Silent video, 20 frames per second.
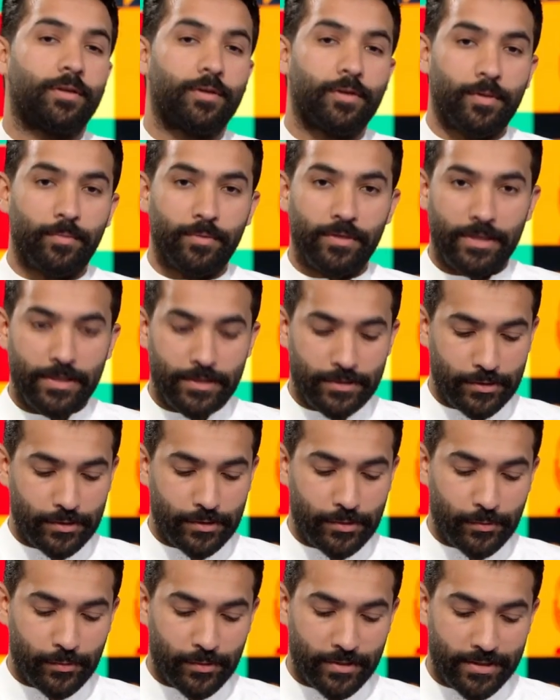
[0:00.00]
قبل
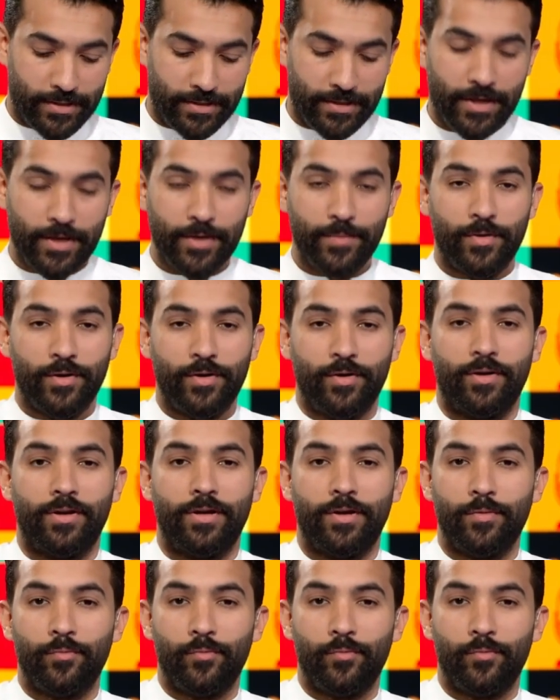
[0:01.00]
العصر ودائما